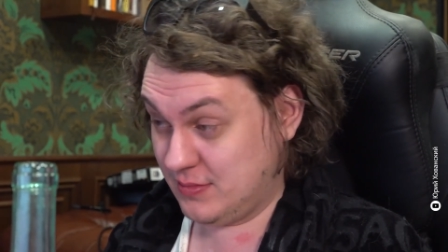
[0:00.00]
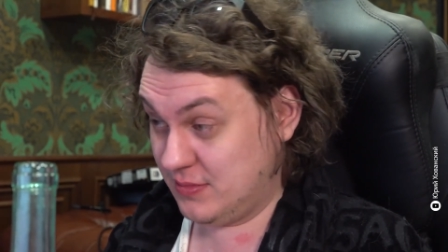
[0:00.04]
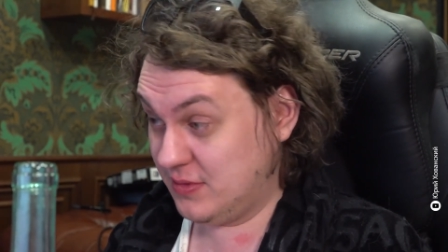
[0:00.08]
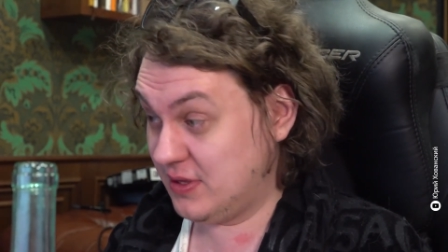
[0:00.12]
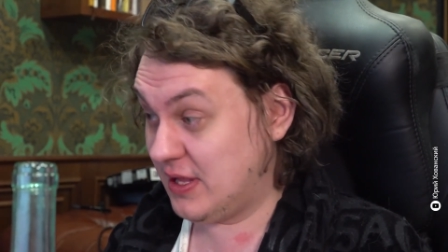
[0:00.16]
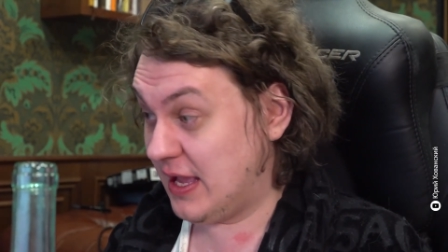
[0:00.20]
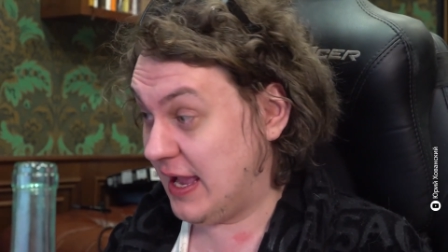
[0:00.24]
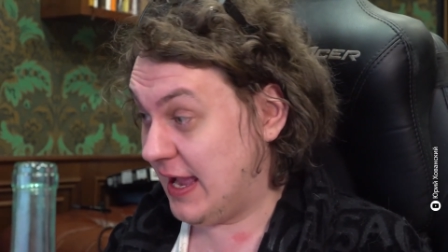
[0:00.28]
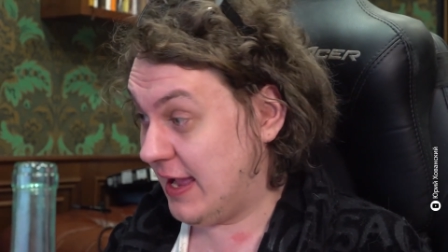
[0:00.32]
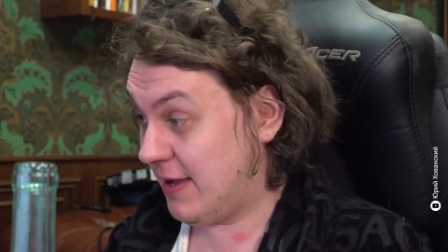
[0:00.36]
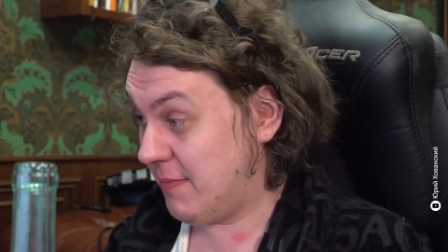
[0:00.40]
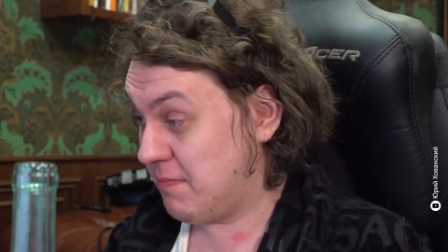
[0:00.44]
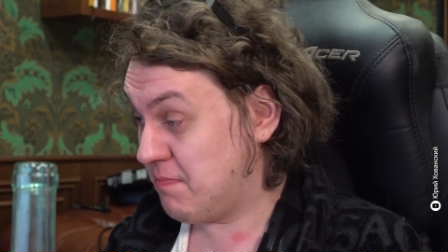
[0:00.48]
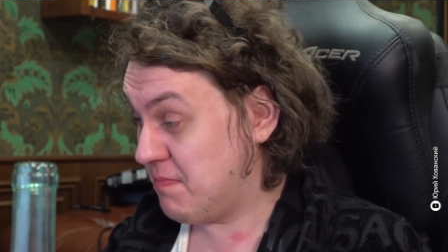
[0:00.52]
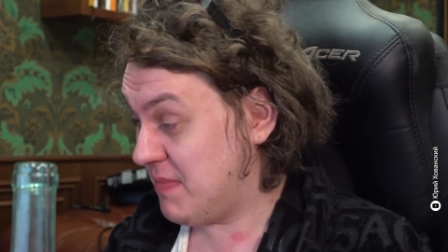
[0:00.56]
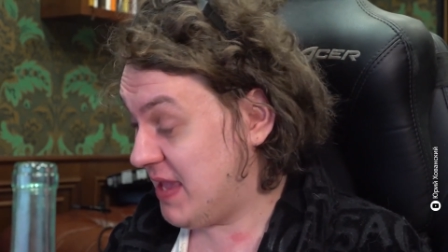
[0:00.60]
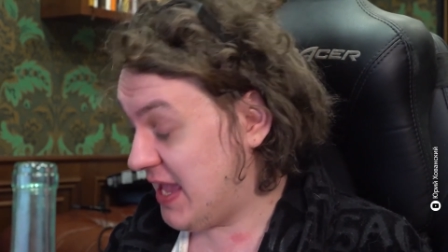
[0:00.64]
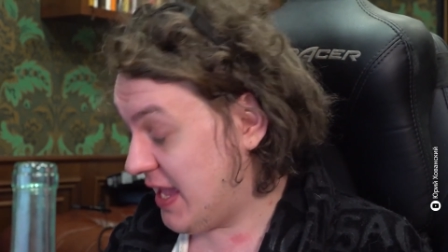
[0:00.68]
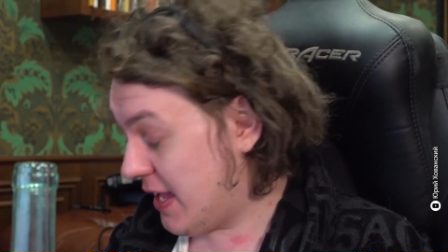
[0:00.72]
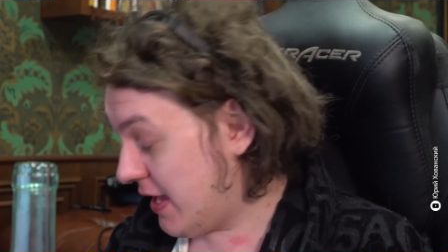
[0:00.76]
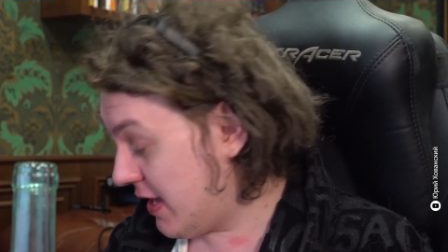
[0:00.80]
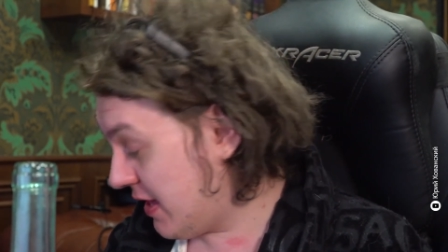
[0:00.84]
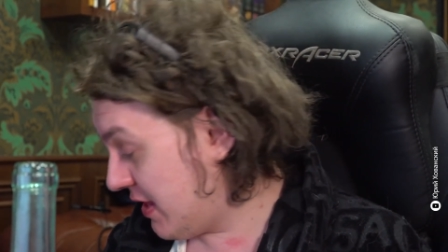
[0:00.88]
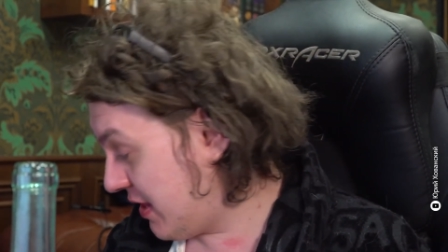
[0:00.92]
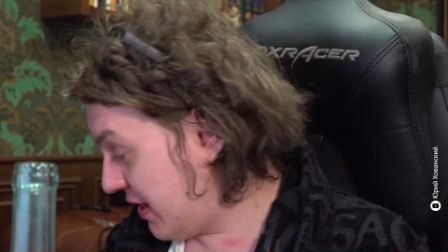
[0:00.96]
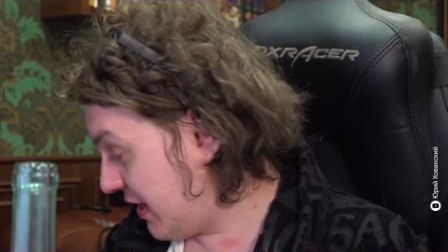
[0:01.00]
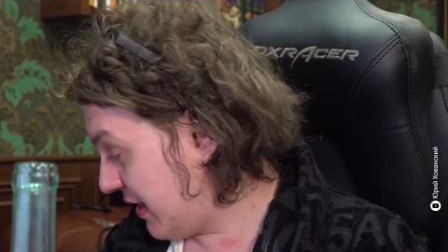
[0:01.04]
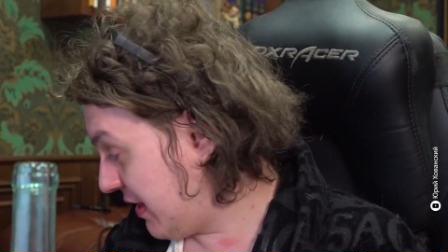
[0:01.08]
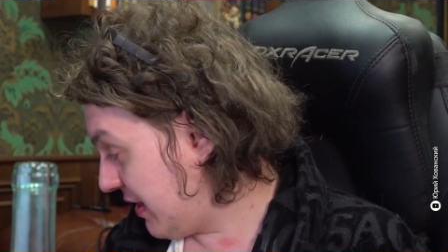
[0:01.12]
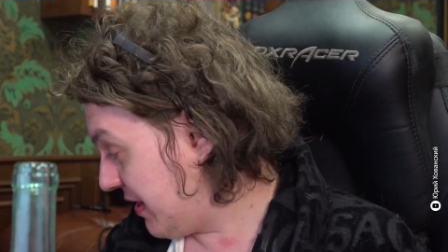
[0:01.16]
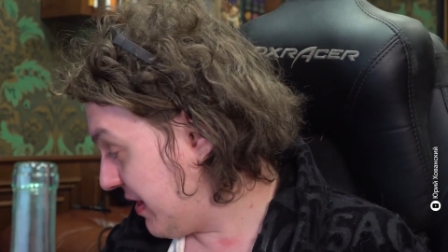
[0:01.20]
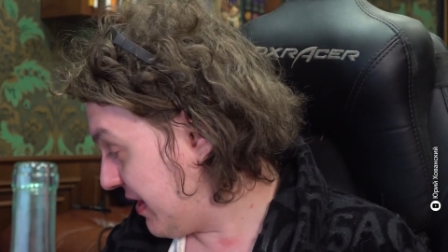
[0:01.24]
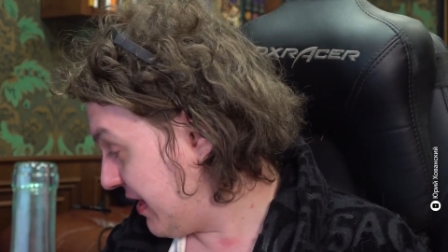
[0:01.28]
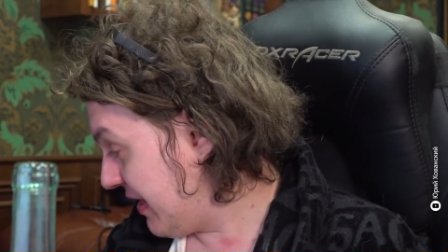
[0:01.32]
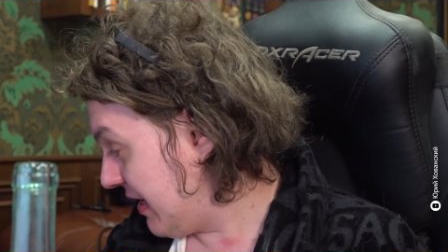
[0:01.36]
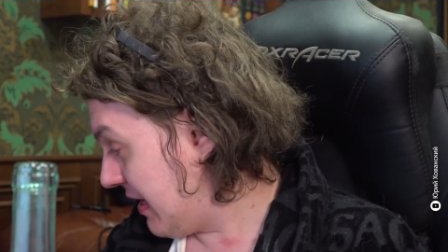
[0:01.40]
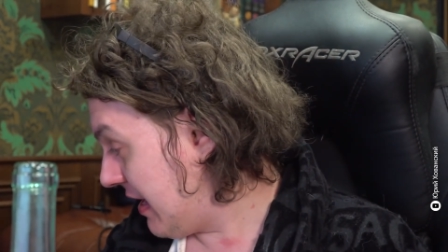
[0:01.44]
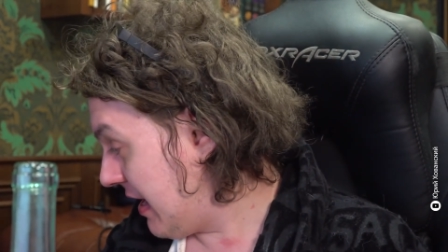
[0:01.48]
на
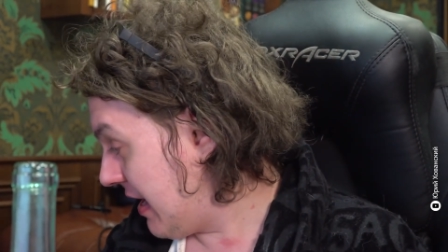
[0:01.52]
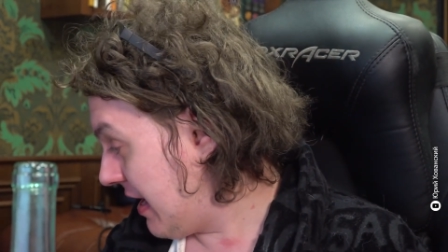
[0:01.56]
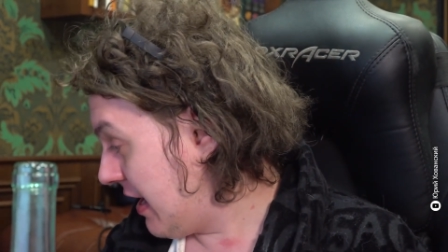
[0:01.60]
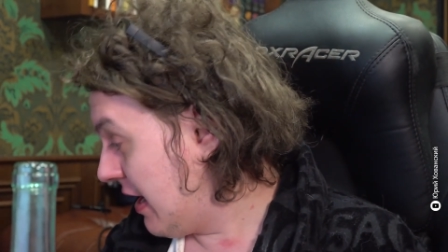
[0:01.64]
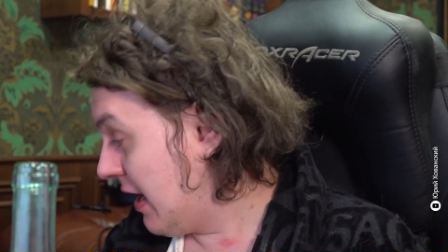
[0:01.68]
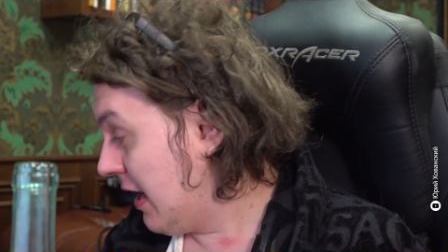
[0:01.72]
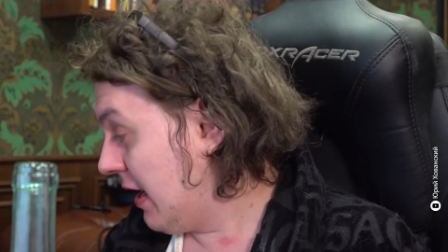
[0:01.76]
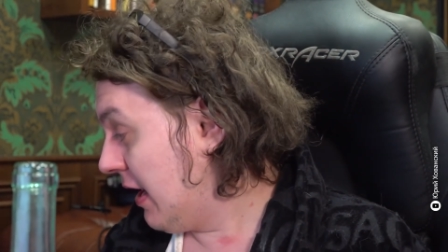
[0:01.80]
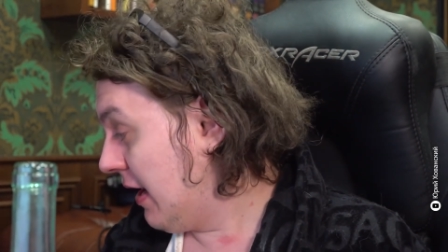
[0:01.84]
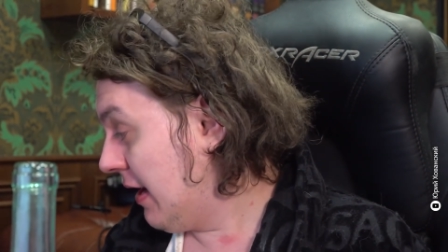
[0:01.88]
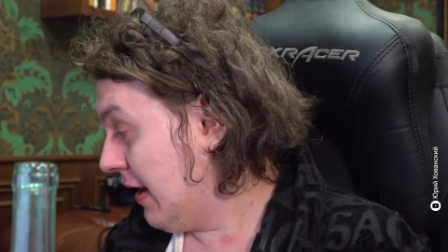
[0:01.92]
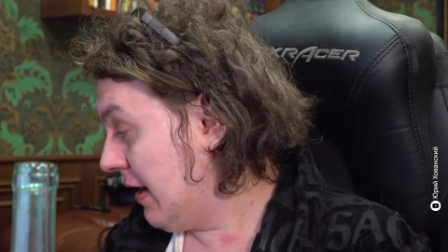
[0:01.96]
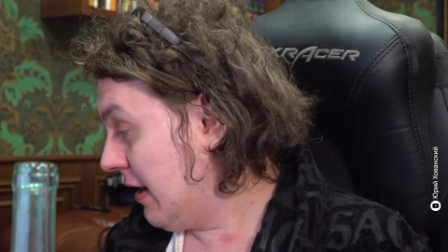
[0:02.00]
месяц или...